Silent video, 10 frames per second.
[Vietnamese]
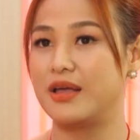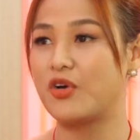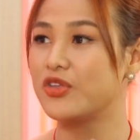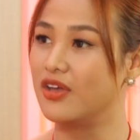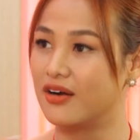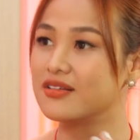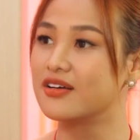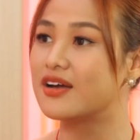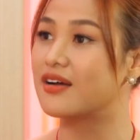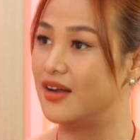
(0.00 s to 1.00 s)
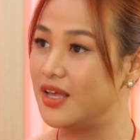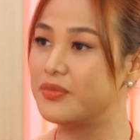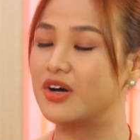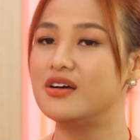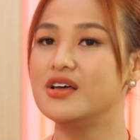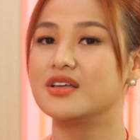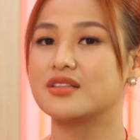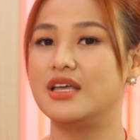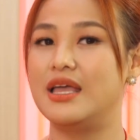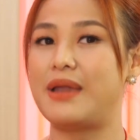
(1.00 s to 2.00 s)
rồi em có dựng những cái clip nữa.
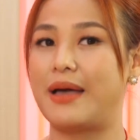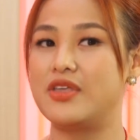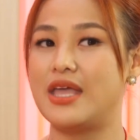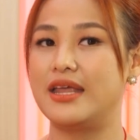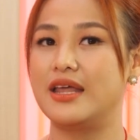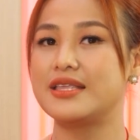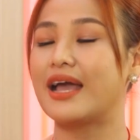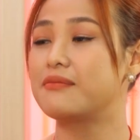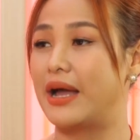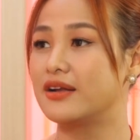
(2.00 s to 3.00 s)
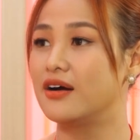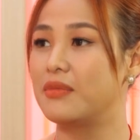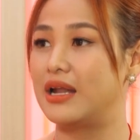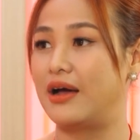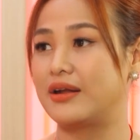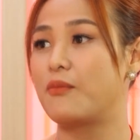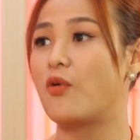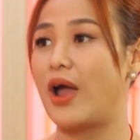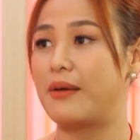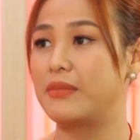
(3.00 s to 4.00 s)
Thì em làm như vậy để nhắc bản thân mình là năm
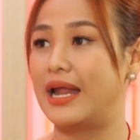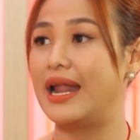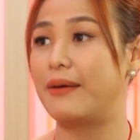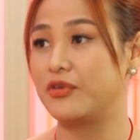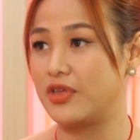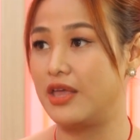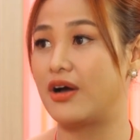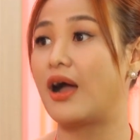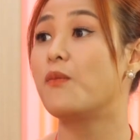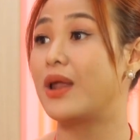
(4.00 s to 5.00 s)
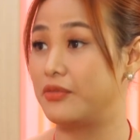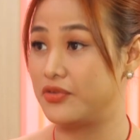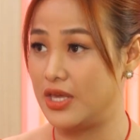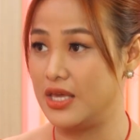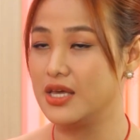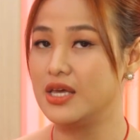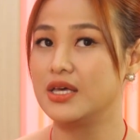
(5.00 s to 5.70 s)
qua mình đã làm được gì và không làm được gì.